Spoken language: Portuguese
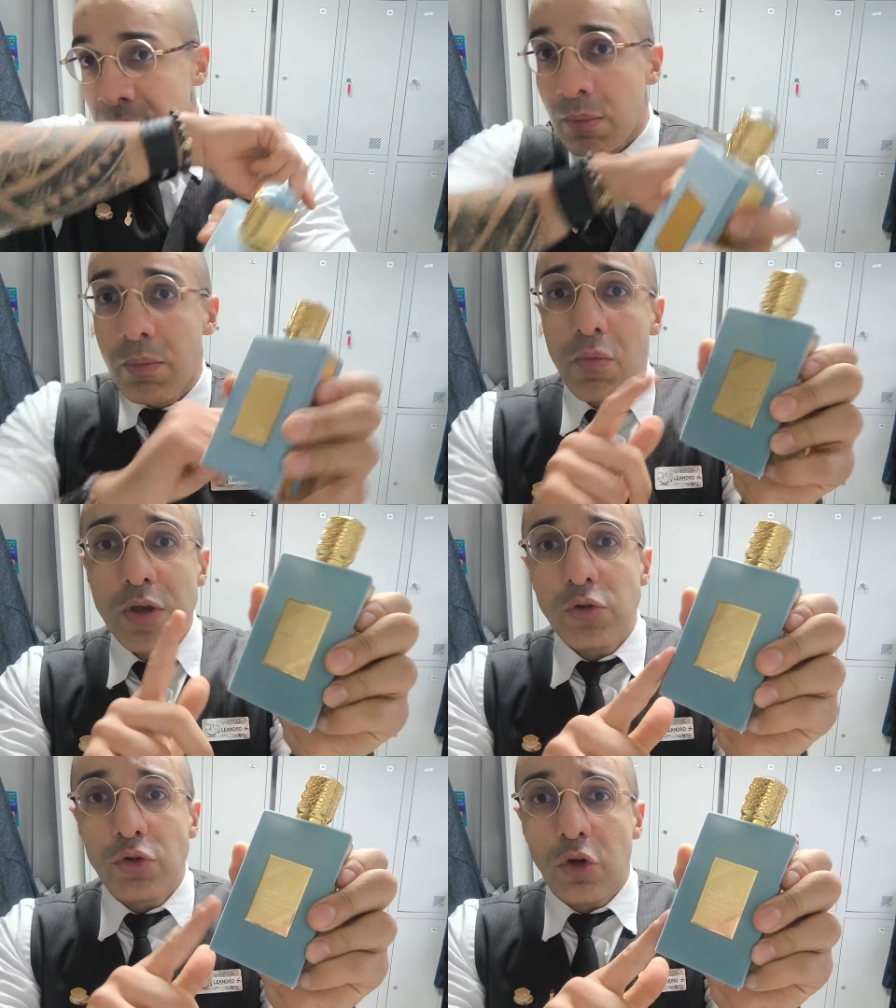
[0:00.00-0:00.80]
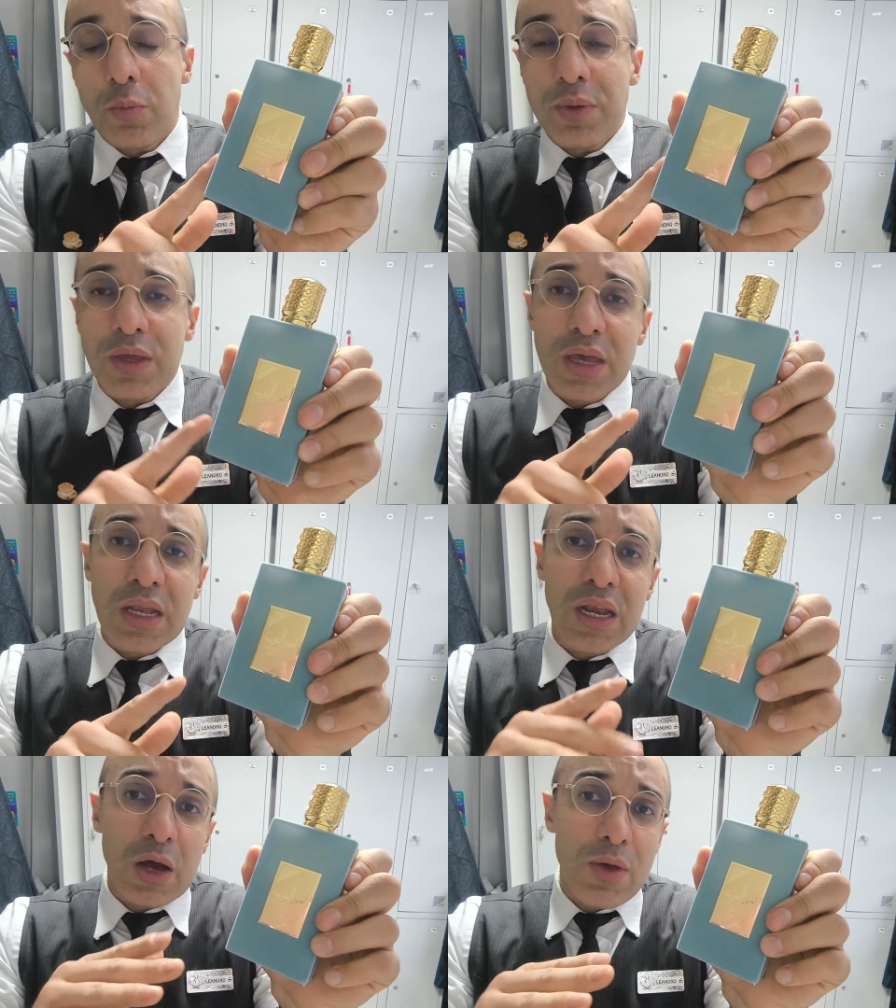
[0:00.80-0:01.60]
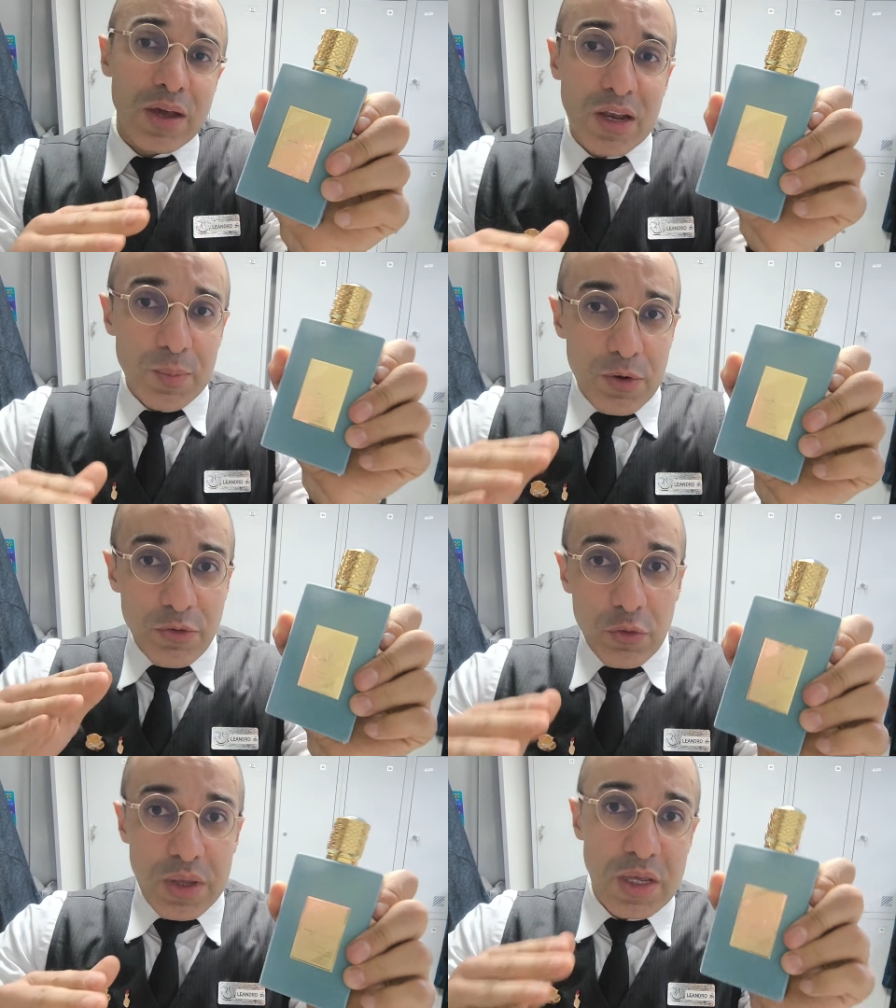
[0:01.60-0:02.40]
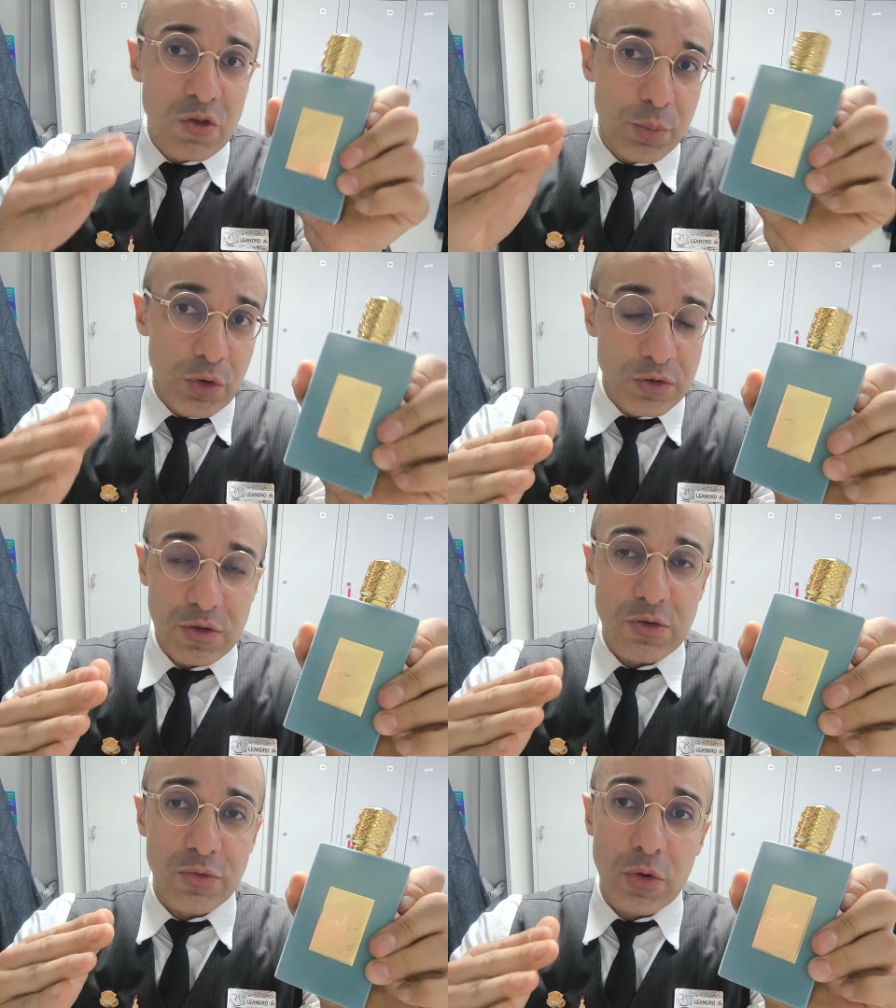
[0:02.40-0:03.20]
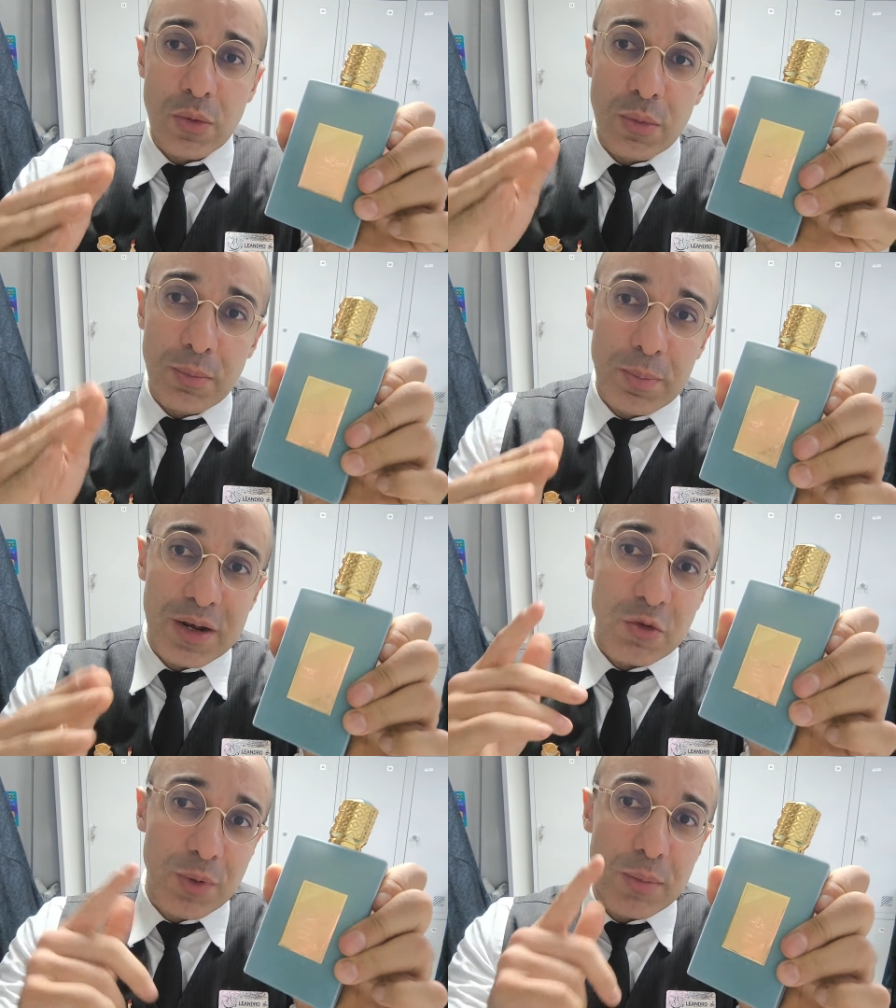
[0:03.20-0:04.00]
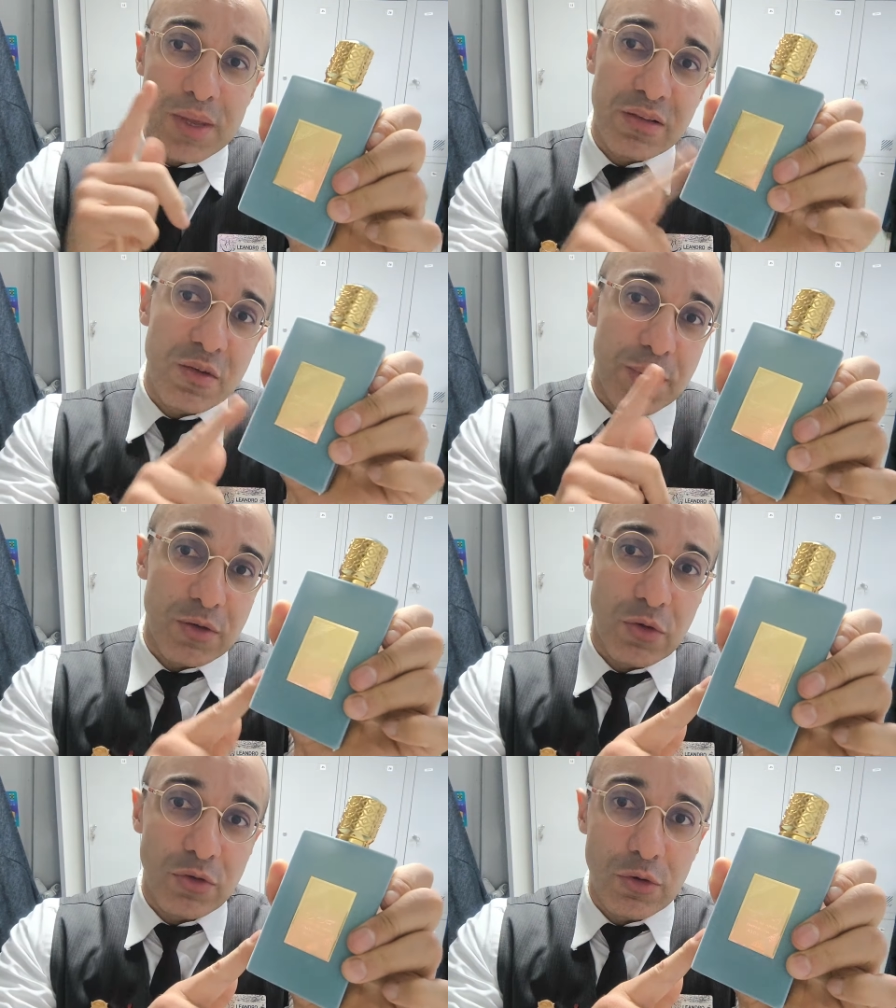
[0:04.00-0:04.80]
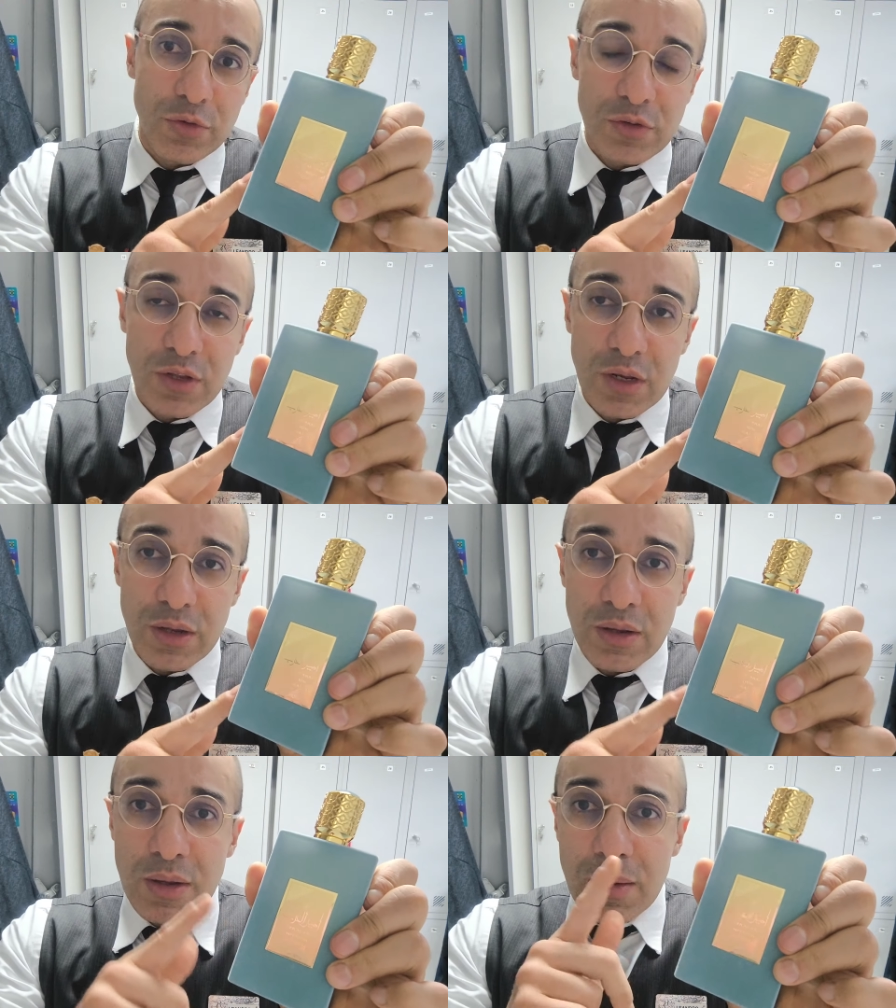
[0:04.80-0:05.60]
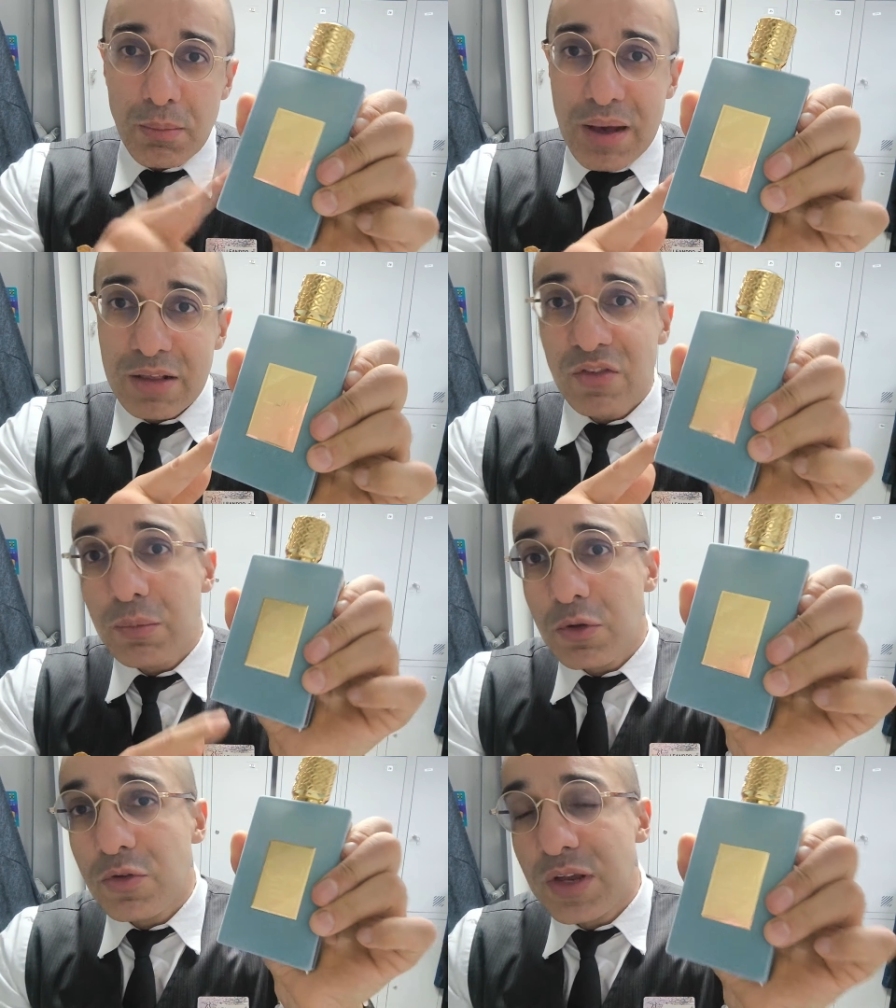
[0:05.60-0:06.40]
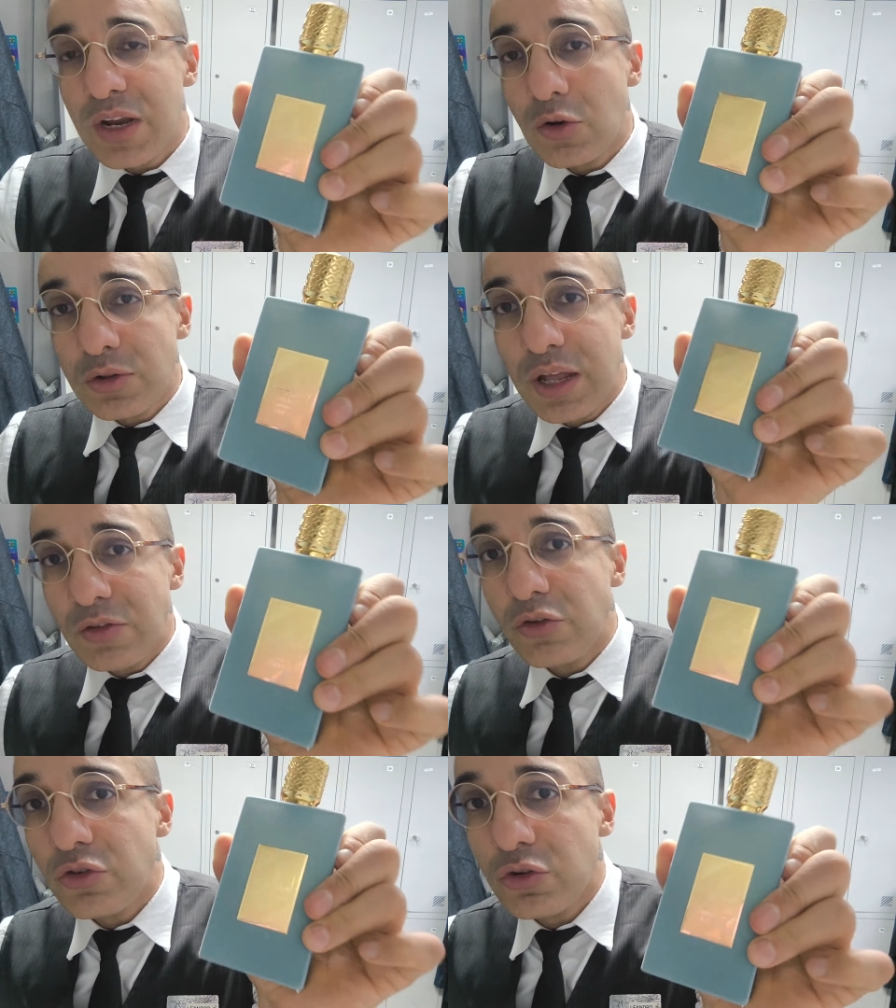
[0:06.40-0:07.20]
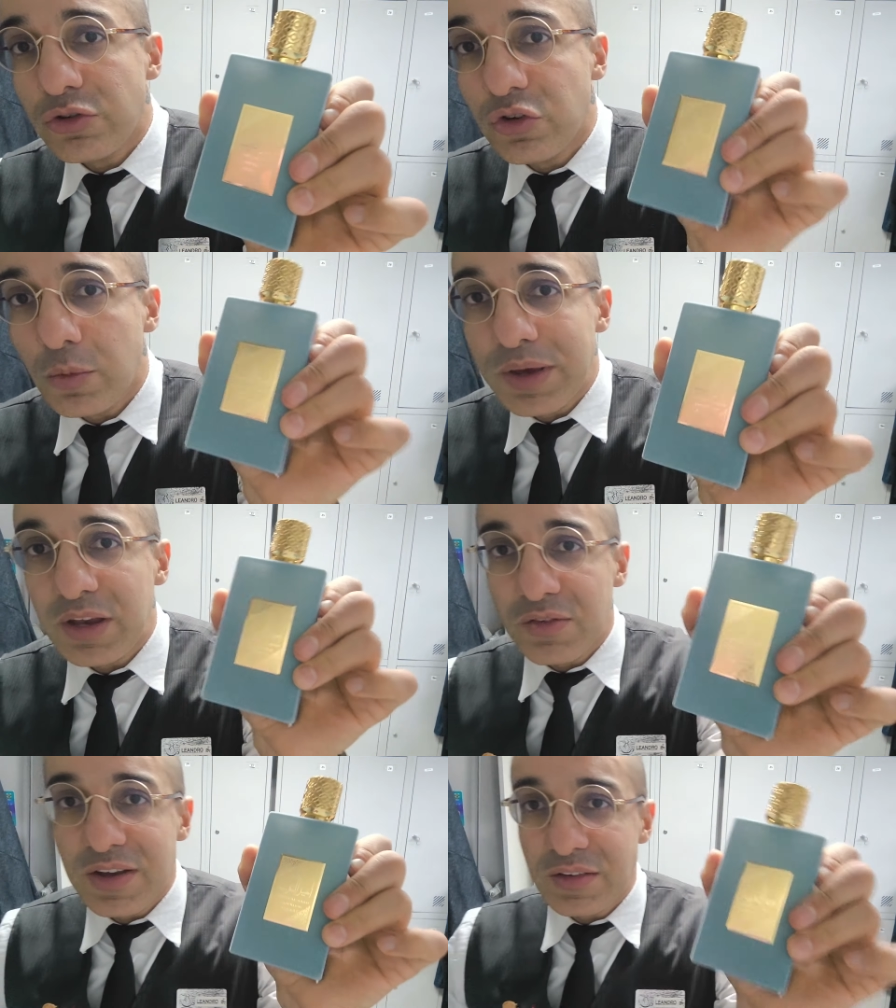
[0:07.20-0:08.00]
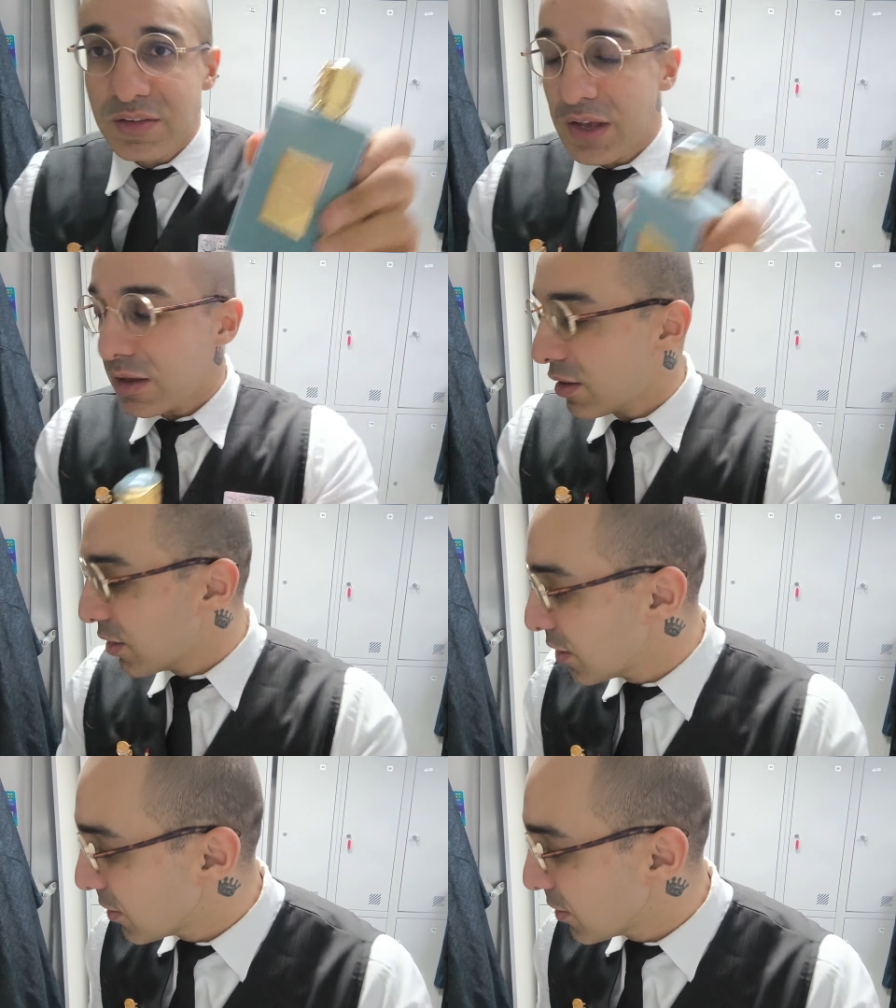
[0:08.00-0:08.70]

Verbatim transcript: muito top. Ele não é aquele perfume explosivo pelas primeiras impressões que eu fiz dele. Mas vamos ver aí no teste de hoje como é que ele vai se sair.